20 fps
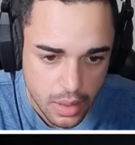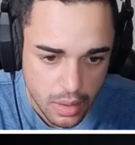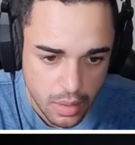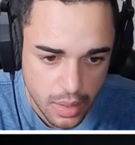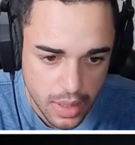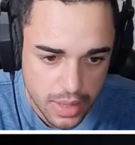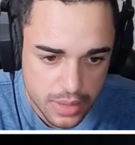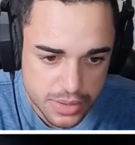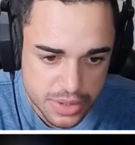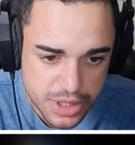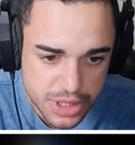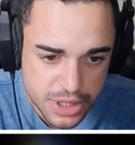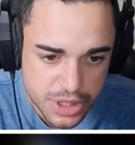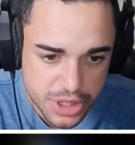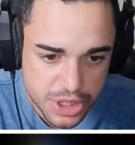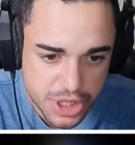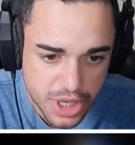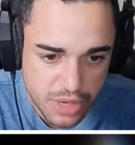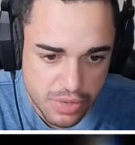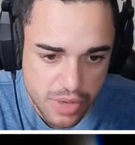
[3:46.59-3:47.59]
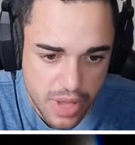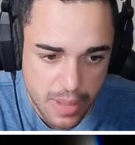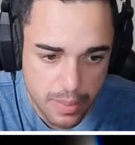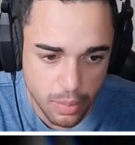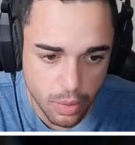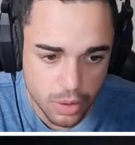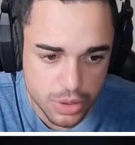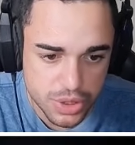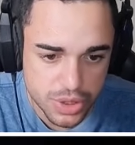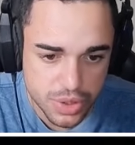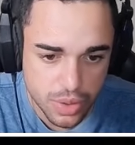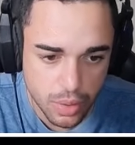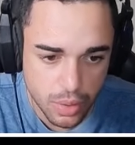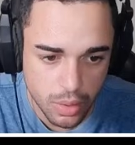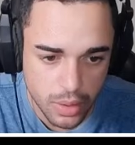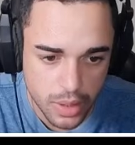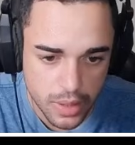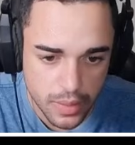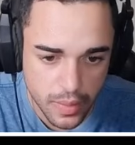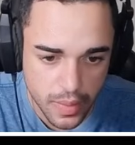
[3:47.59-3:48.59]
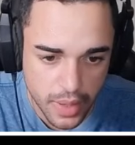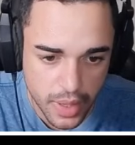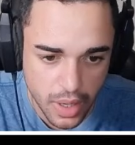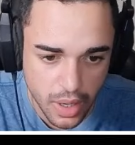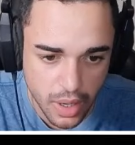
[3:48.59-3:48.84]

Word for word: Olha, cheio de emojis colorido aqui,